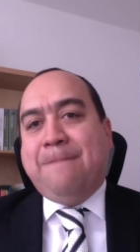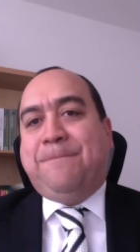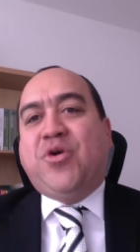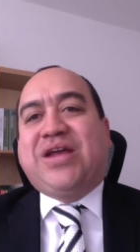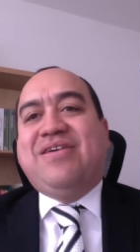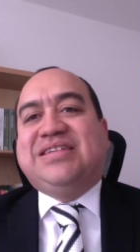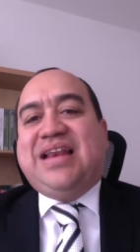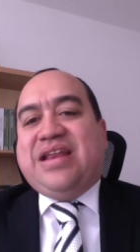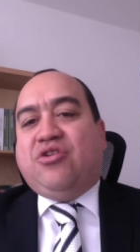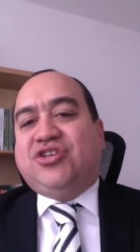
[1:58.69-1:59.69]
porque a veces
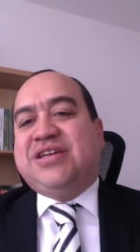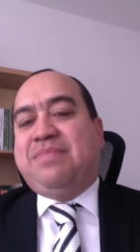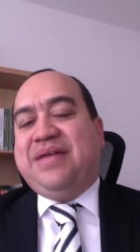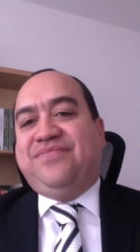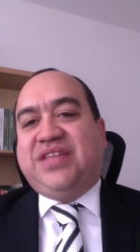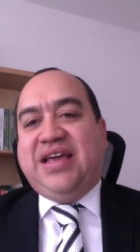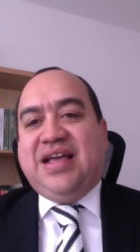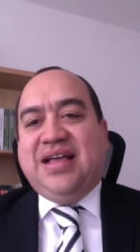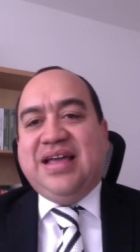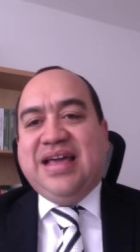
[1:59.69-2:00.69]
en la negociación se
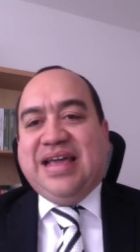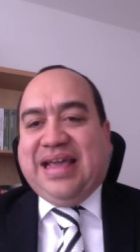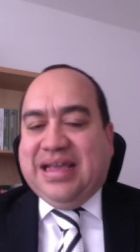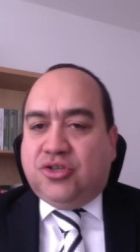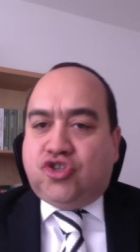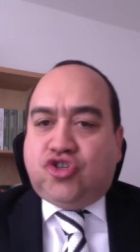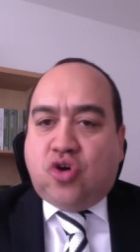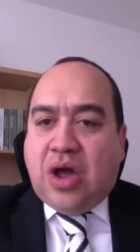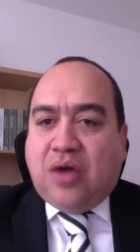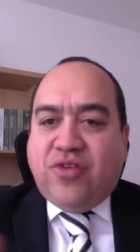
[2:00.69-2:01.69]
plantea que
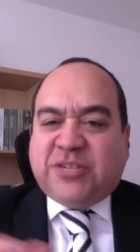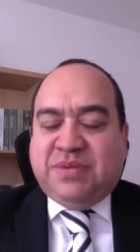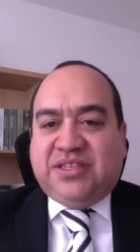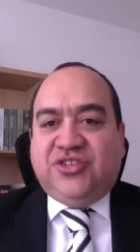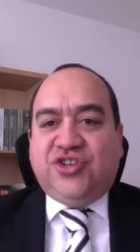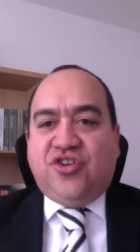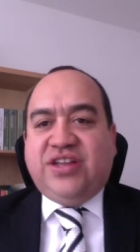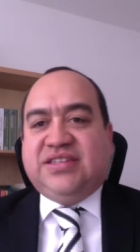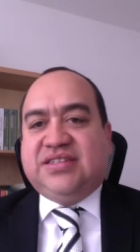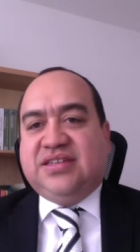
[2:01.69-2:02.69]
yo hago unas
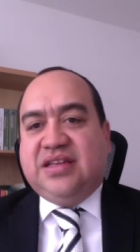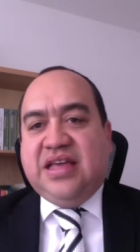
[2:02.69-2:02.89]
peticiones